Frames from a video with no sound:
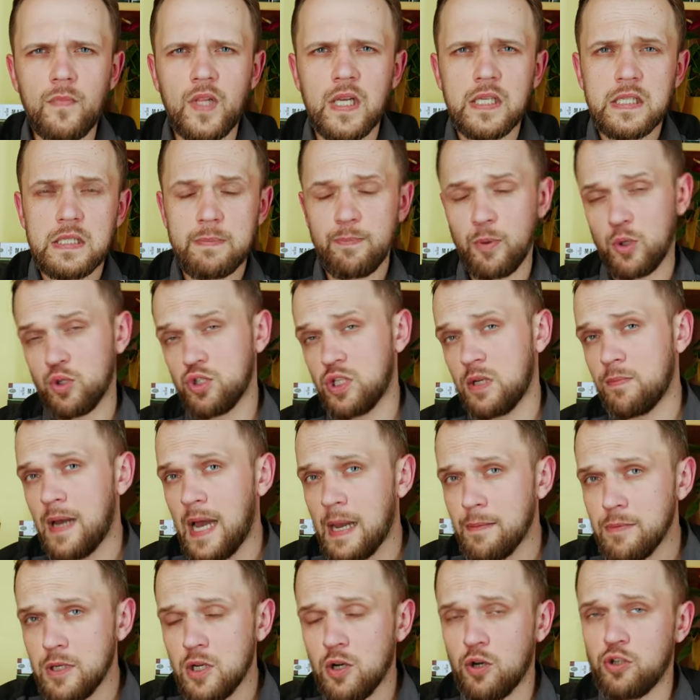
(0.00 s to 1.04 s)
z
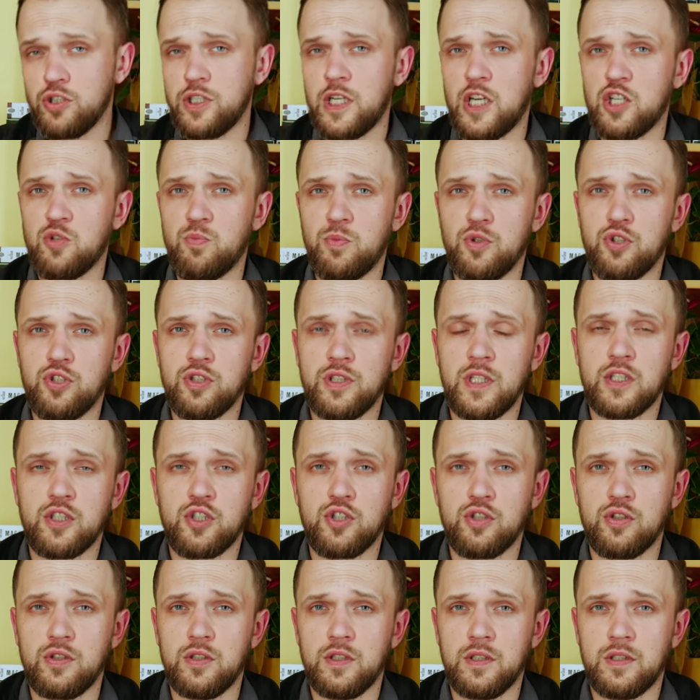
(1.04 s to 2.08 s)
pogrzebami chociażby, czy
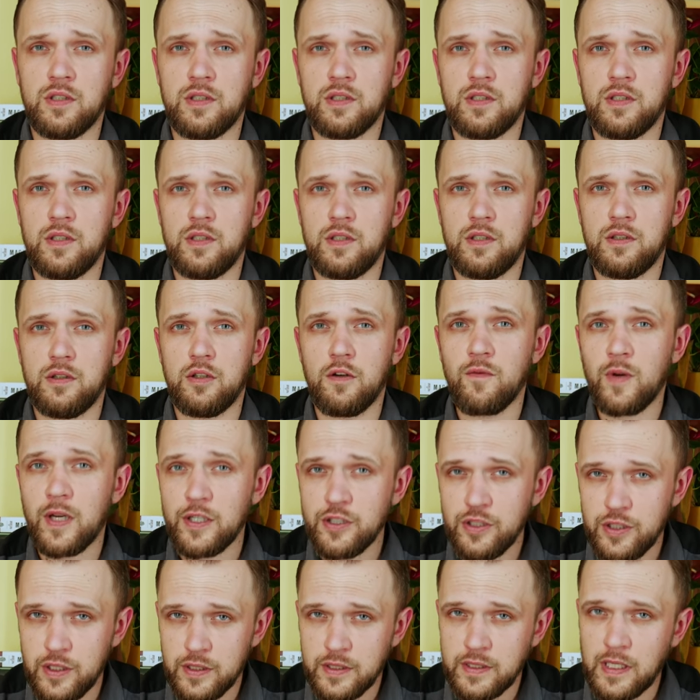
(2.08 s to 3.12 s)
też e, z no
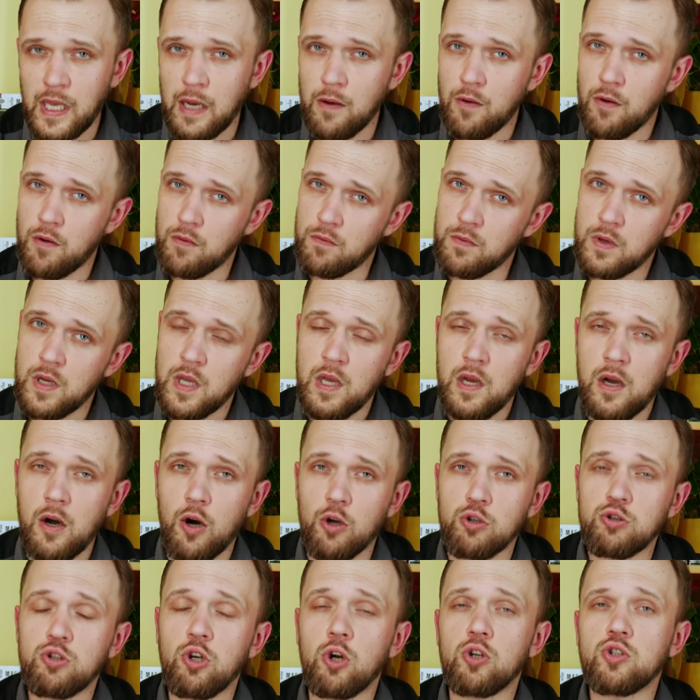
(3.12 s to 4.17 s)
właśnie całą
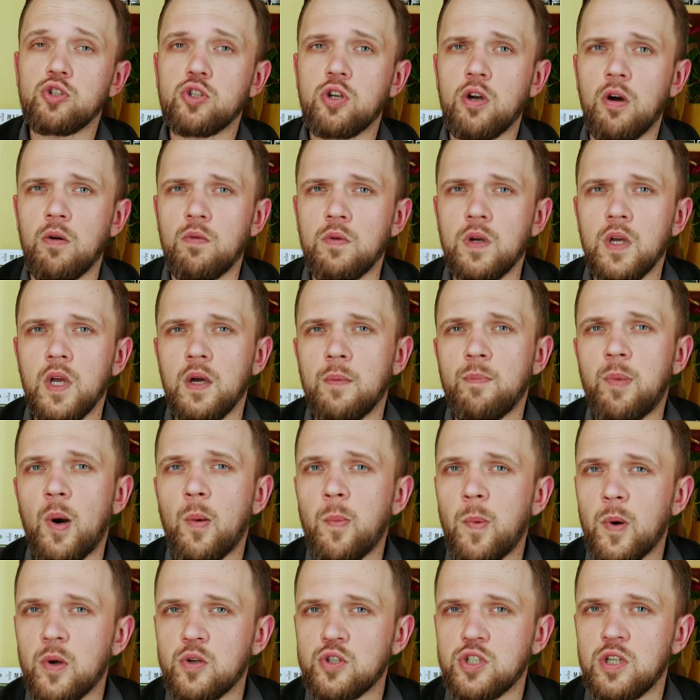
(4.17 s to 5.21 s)
otoczką
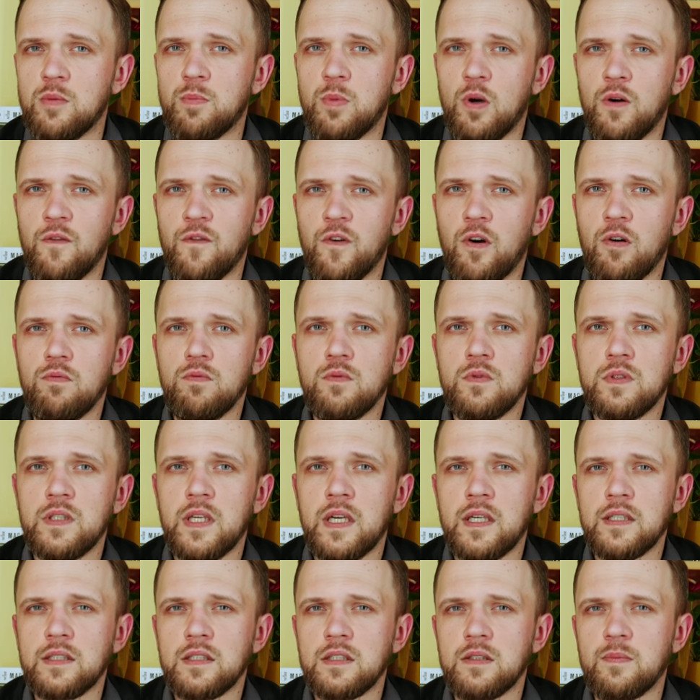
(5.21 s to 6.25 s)
popogrzebową
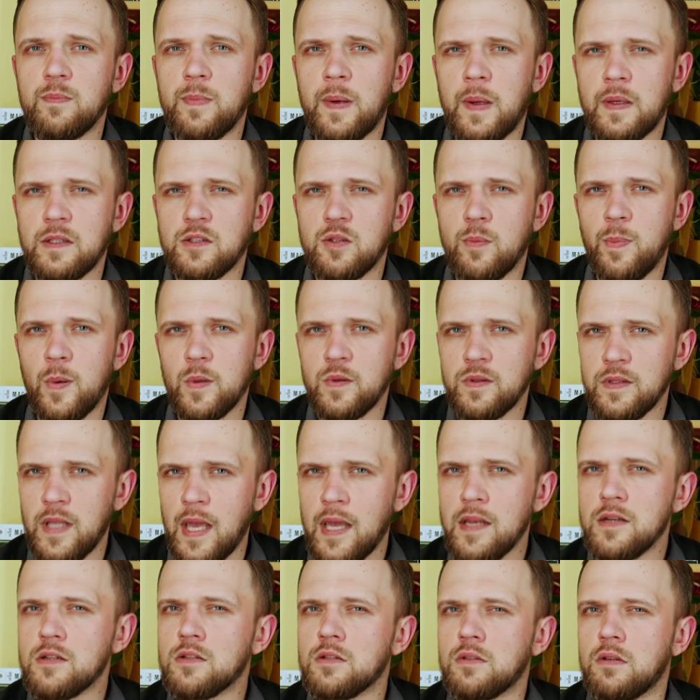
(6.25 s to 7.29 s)
jest bardzo
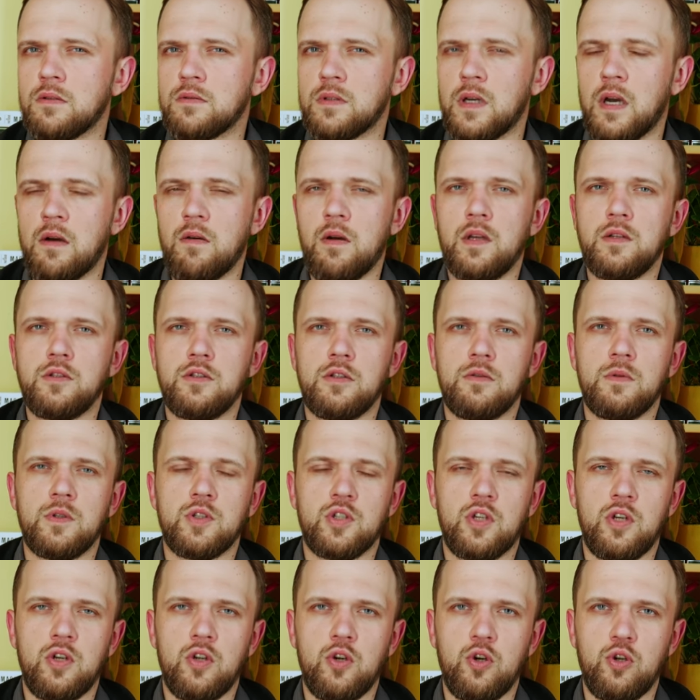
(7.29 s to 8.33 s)
potężną gałęzią,
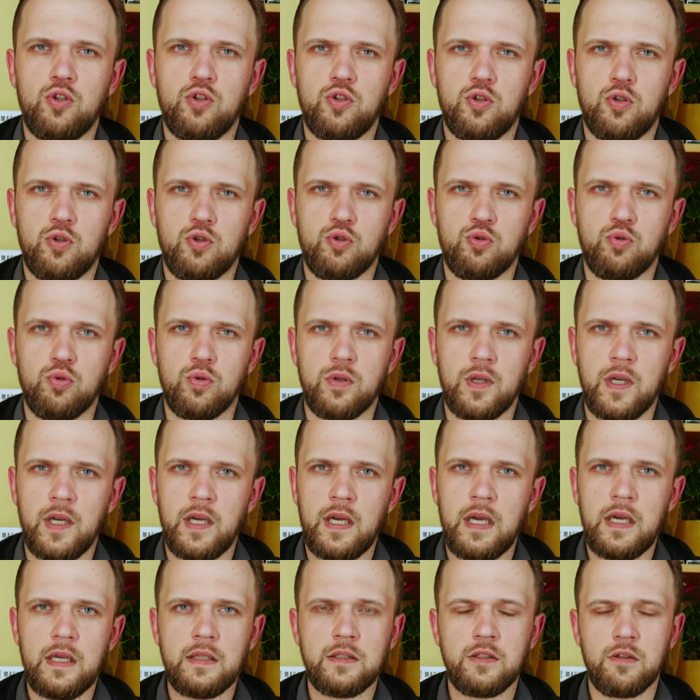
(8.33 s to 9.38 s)
jeżeli chodzi o
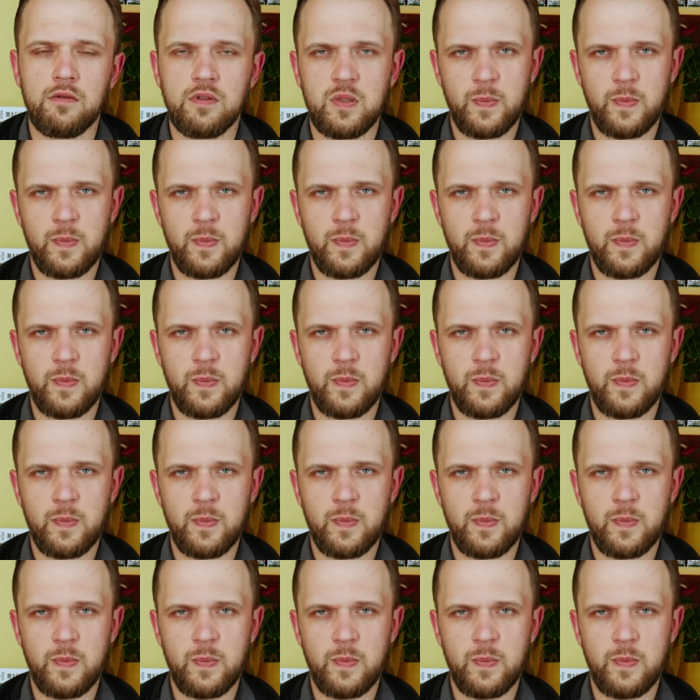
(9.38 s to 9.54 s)
sztukę. Są